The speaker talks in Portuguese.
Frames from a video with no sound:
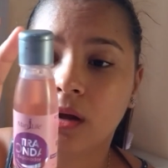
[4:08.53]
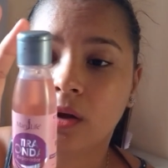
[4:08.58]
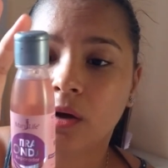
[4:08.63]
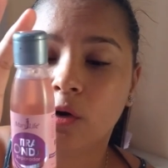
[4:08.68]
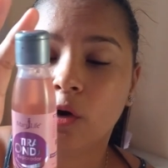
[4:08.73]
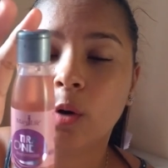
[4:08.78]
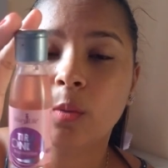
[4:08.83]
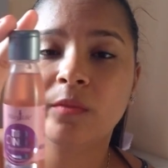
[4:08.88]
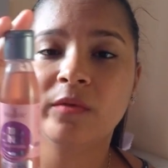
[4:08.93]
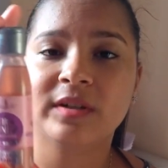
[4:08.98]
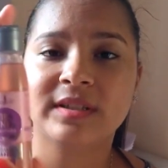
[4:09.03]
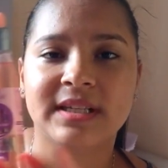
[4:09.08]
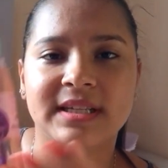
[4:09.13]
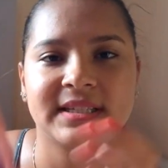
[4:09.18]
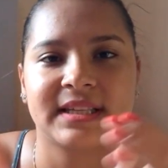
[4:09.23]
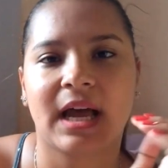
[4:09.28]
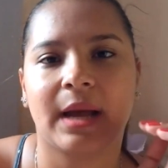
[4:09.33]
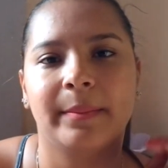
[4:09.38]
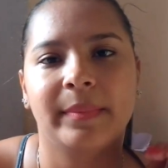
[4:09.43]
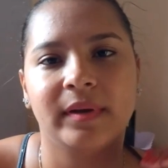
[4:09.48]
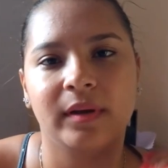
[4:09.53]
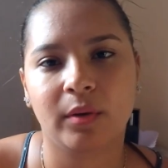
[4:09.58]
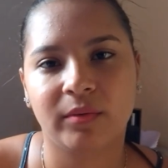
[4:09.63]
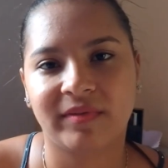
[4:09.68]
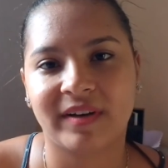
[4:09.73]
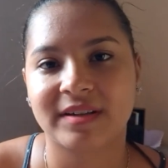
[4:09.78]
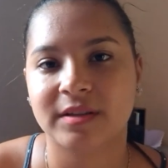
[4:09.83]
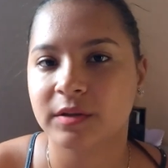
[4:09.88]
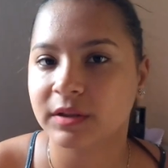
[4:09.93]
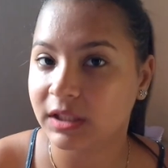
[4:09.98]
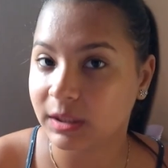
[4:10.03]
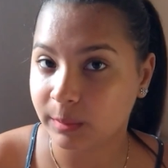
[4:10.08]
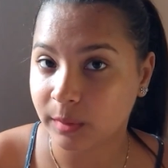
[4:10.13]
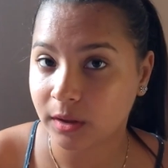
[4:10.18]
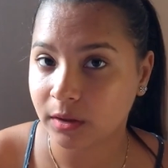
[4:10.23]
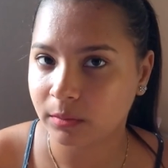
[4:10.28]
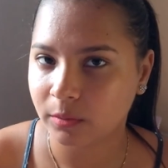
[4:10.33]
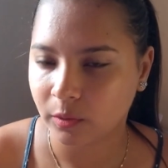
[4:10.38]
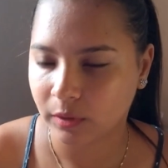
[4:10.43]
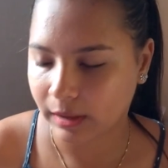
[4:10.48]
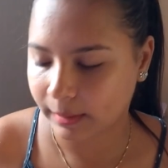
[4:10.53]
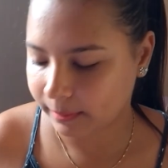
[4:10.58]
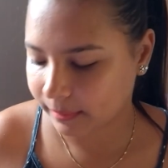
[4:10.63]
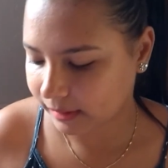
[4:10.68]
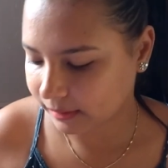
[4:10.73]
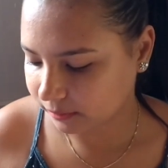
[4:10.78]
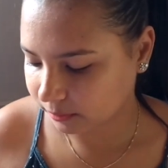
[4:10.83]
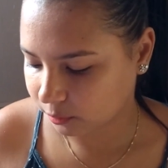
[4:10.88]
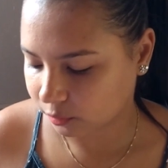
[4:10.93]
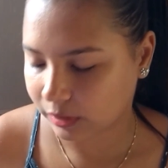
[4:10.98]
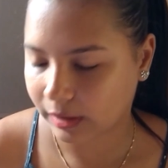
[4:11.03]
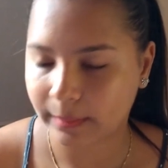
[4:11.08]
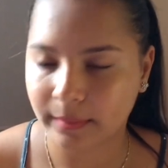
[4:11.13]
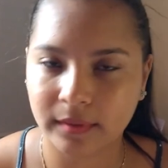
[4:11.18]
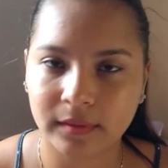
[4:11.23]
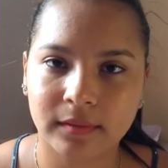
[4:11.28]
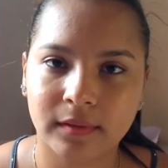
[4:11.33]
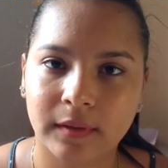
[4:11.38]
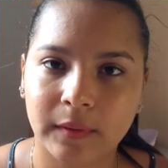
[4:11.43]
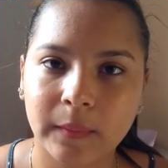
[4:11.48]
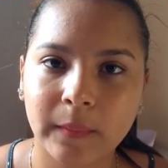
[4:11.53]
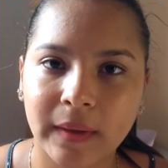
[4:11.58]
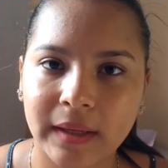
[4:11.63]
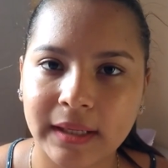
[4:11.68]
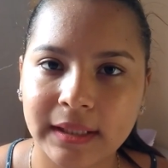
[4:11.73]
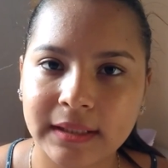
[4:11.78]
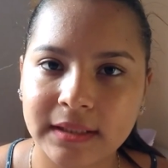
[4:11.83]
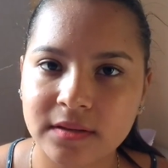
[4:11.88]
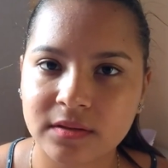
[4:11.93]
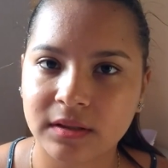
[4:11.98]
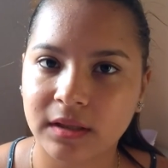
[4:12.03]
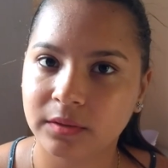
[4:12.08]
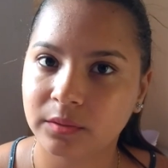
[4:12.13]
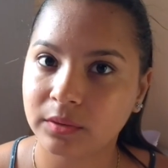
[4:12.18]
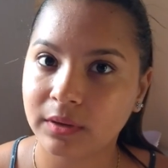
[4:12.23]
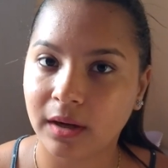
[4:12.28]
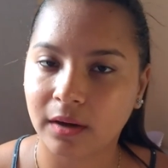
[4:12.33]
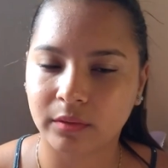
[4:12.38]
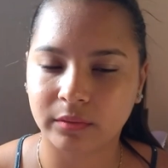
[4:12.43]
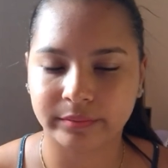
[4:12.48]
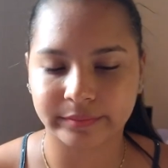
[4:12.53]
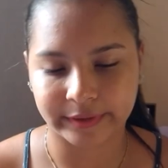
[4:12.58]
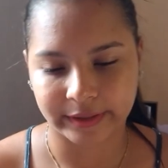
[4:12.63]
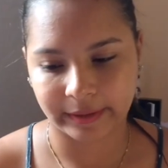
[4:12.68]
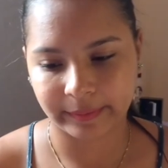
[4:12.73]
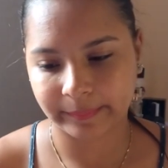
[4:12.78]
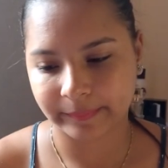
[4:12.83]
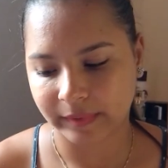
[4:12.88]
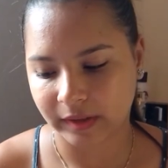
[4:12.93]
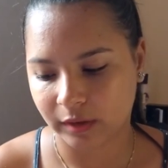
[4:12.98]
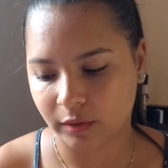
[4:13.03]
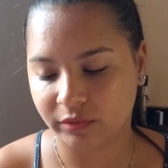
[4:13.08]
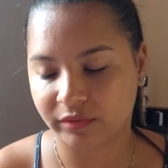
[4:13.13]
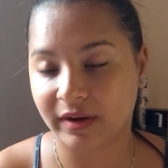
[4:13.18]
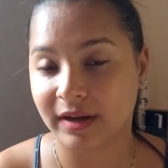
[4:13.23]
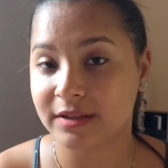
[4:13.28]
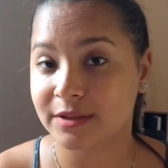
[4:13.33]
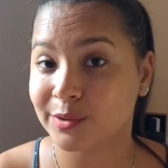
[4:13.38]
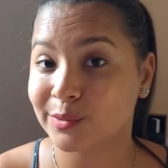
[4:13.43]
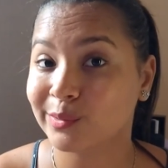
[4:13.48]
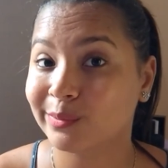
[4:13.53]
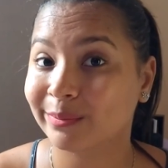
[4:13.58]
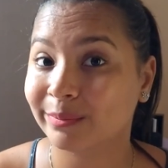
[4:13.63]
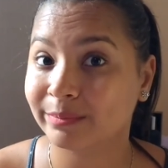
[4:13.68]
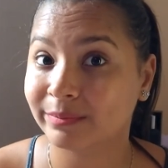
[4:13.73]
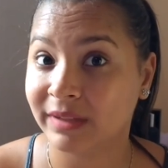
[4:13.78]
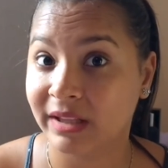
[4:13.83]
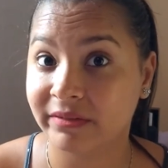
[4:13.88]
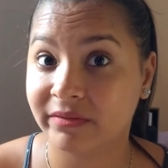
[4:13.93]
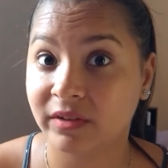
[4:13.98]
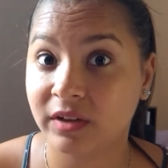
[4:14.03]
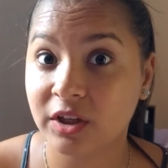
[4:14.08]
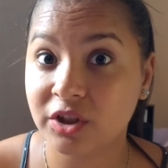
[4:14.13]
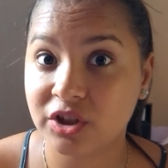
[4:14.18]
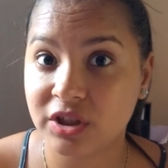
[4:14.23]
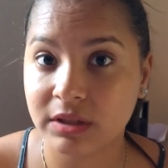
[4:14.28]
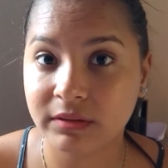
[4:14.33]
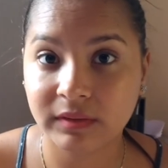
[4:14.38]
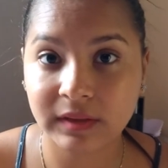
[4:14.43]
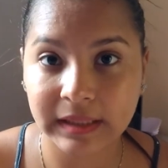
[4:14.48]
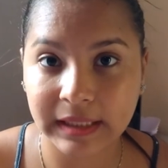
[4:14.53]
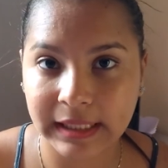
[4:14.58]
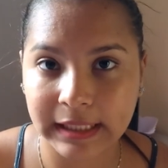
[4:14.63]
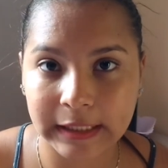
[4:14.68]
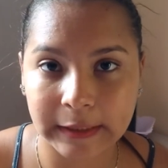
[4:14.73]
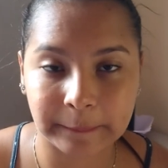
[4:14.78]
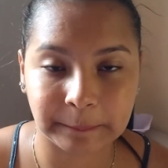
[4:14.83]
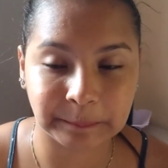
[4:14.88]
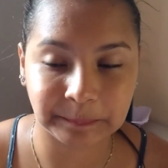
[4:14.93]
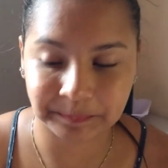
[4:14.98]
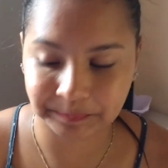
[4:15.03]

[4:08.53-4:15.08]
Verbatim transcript: Como vocês sabem, eu faço química no meu cabelo. Meu cabelo não é liso natural, né? Eu faço definitiva nele.